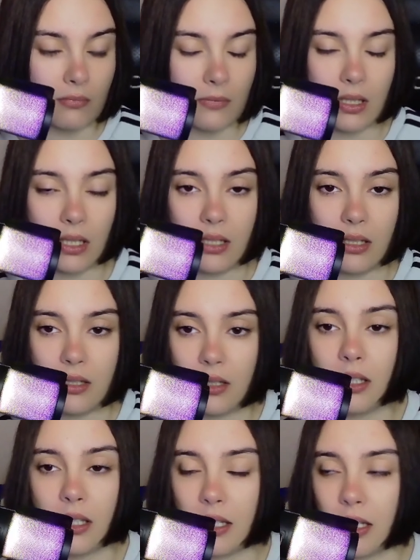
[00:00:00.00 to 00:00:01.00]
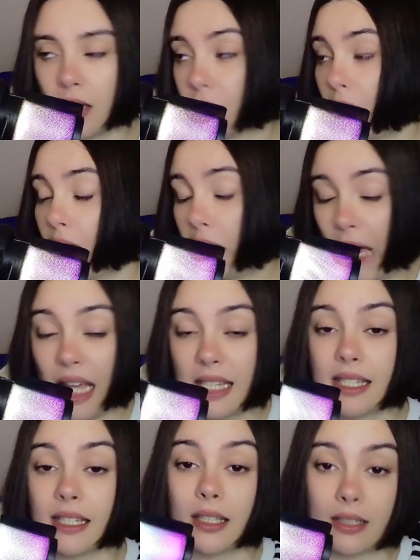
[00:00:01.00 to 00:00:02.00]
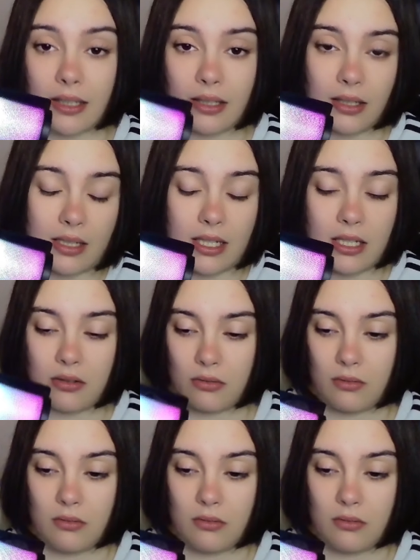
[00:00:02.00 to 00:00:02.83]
y, ya está. Así que nada, eso,